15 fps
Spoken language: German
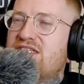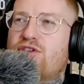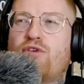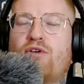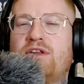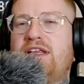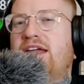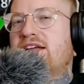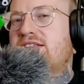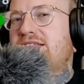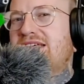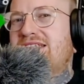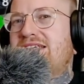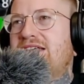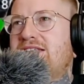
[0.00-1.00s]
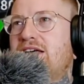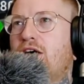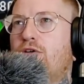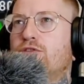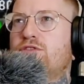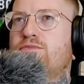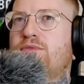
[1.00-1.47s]
Early Access hätte
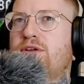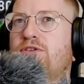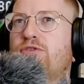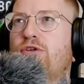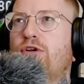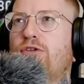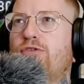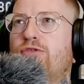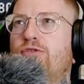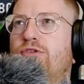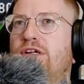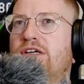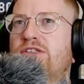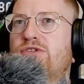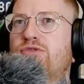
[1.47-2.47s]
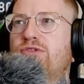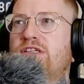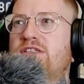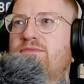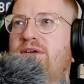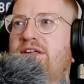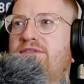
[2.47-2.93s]
rausbringen können oder so,
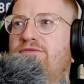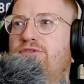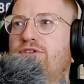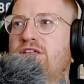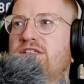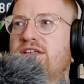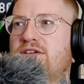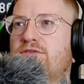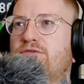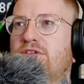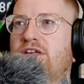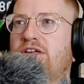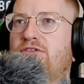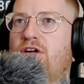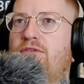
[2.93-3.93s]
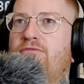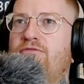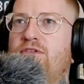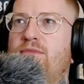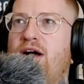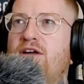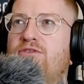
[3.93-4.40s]
dass man dann wirklich sagt, okay, komm,
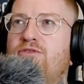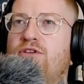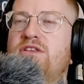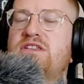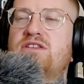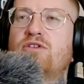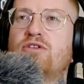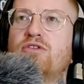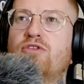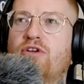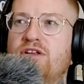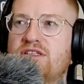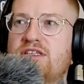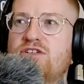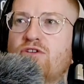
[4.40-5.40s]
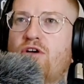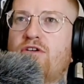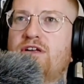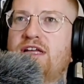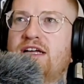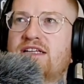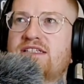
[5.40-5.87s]
wir machen 1999
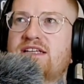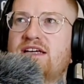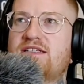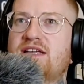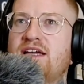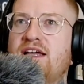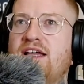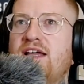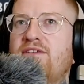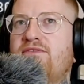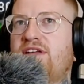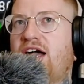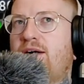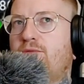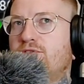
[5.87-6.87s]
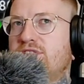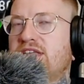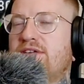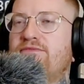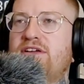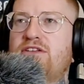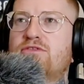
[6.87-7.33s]
Early Access, wir haben unsere
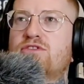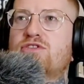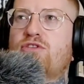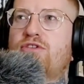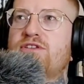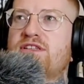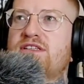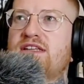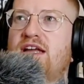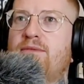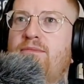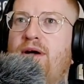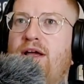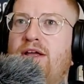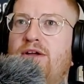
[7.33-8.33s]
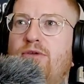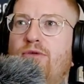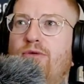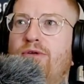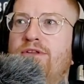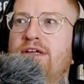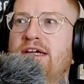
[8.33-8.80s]
Entwicklungskosten dabei
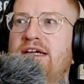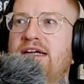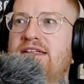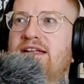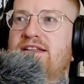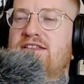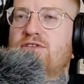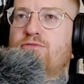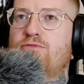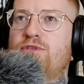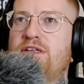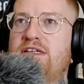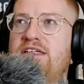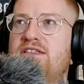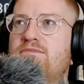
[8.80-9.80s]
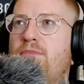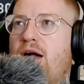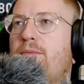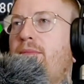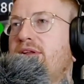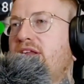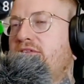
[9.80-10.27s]
und dann zum Release
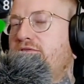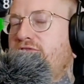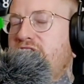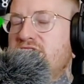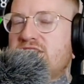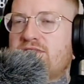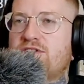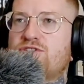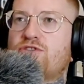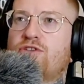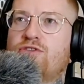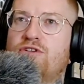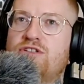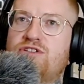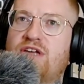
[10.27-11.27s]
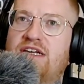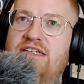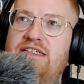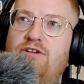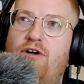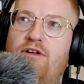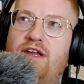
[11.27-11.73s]
macht man dann 24,99 alle,
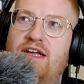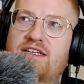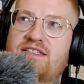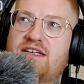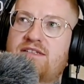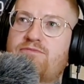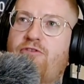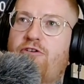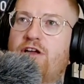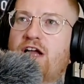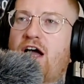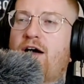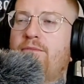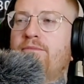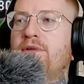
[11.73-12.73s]
die Early Access Folge haben,